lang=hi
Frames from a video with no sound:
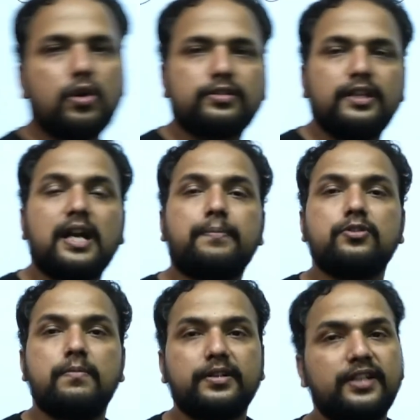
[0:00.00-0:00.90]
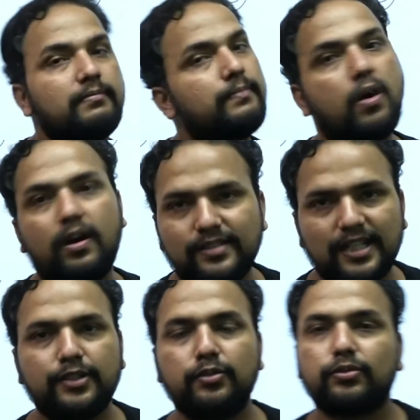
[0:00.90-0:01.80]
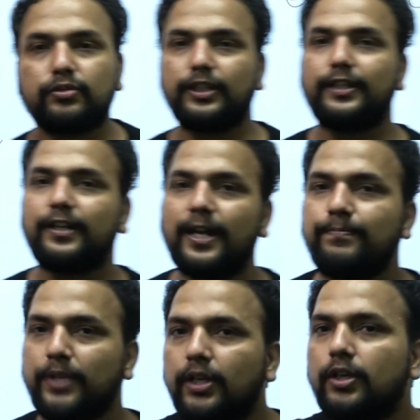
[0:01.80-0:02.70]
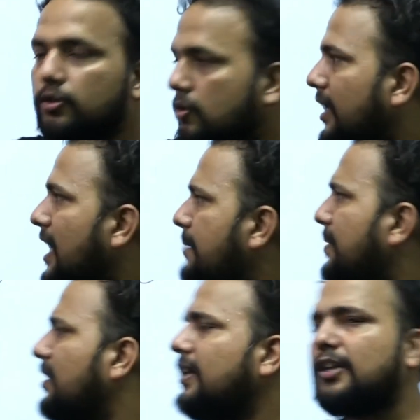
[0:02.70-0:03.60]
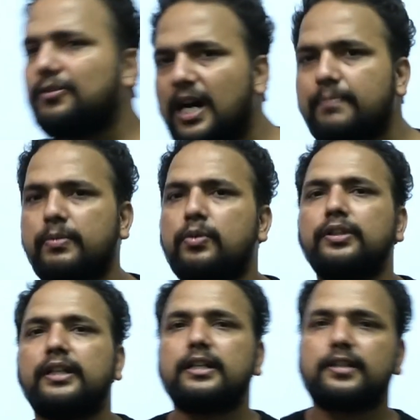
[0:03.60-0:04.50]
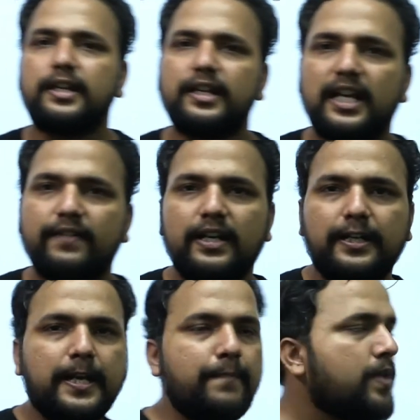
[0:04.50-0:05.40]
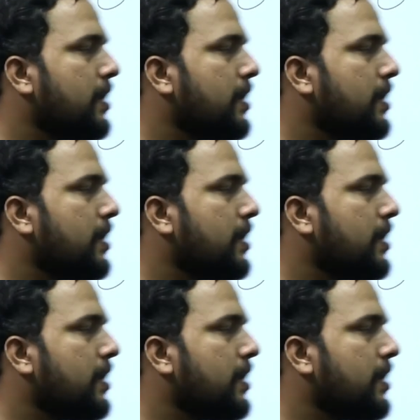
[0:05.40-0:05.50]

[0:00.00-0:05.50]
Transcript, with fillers: और सिंग आपकी जो मशीन में बहुत ज़्यादा यूज होती है ठीक है ना तो अगर यहाँ पर क्लियर है तो वहां पर भी कोई दिक्कत नहीं आने वाली ठीक है